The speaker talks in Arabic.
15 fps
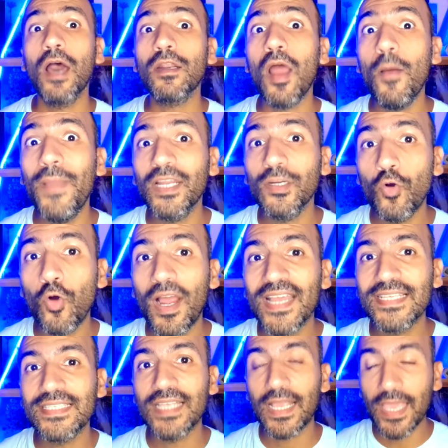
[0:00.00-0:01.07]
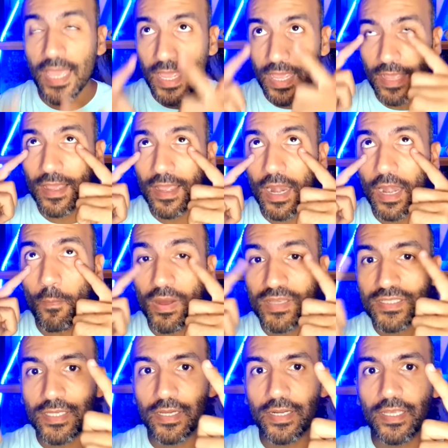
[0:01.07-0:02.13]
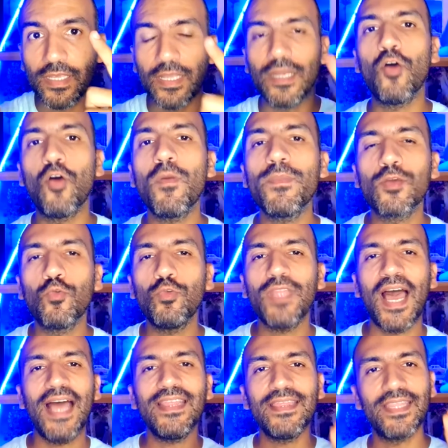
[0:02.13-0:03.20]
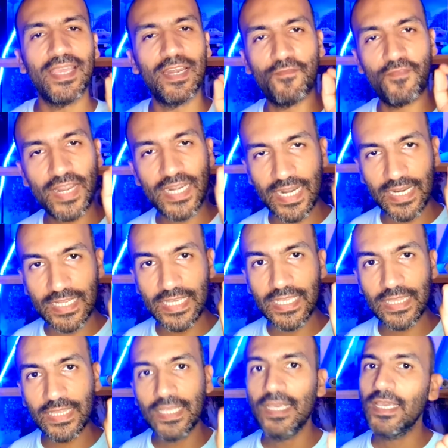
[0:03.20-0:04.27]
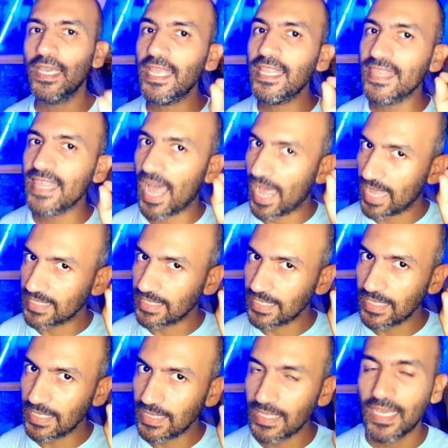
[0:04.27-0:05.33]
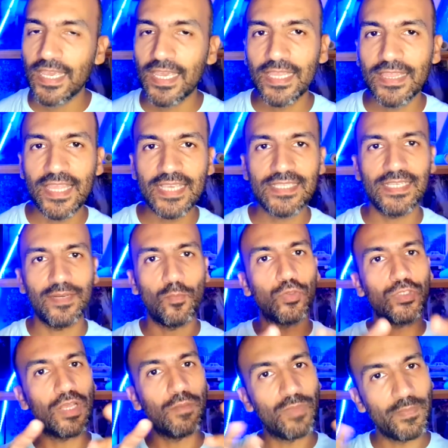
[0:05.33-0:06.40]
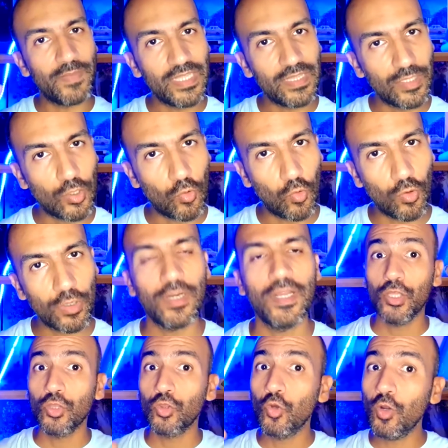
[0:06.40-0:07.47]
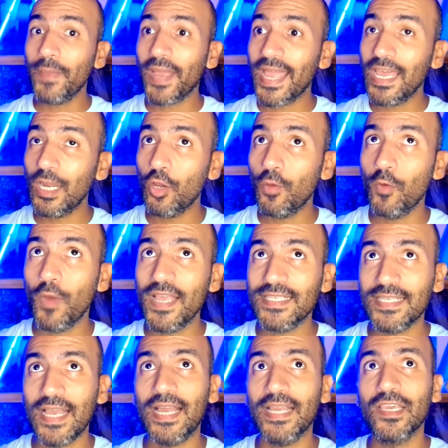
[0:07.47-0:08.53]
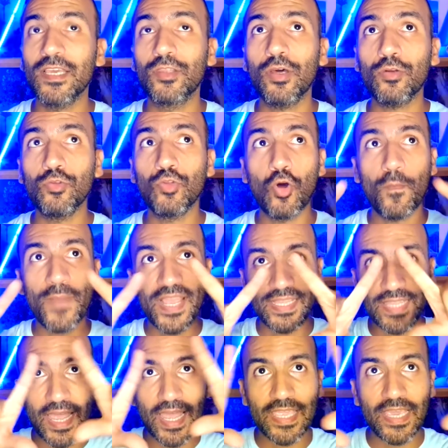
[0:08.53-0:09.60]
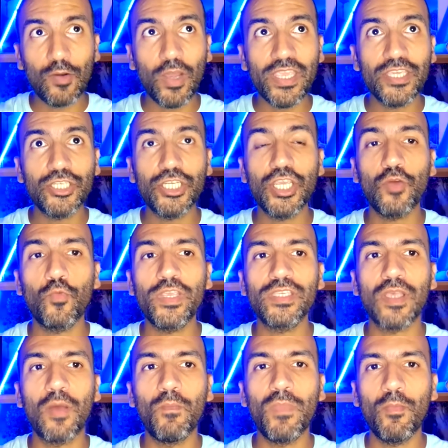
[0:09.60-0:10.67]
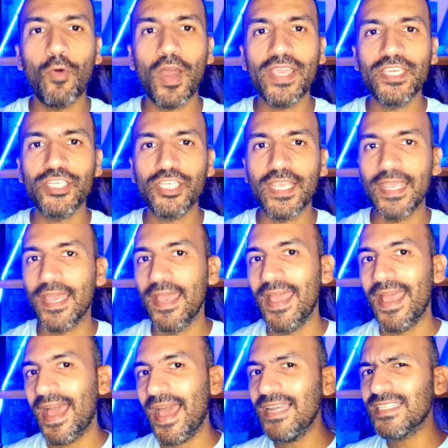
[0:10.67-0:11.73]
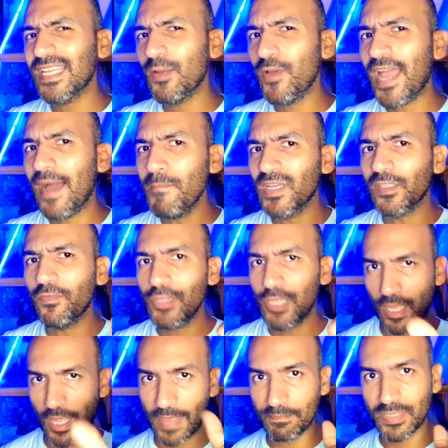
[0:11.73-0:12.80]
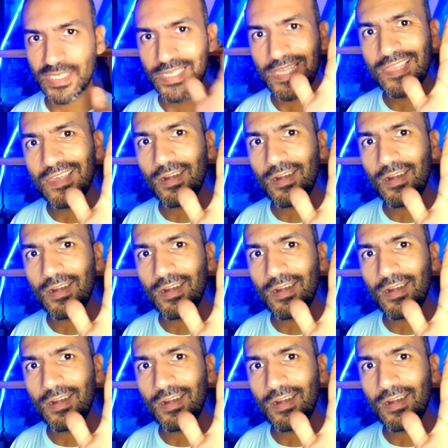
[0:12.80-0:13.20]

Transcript: رابع نوع الذكاء البصري اللي هو بيكون عند الفنانين النحاتين الناس المصممين ديكور دول بخيالهم الواسع يقدروا ان هم يتخيلوا اي شيء ويصمموا اي شيء هل ثانويه عامه ضافت لك 50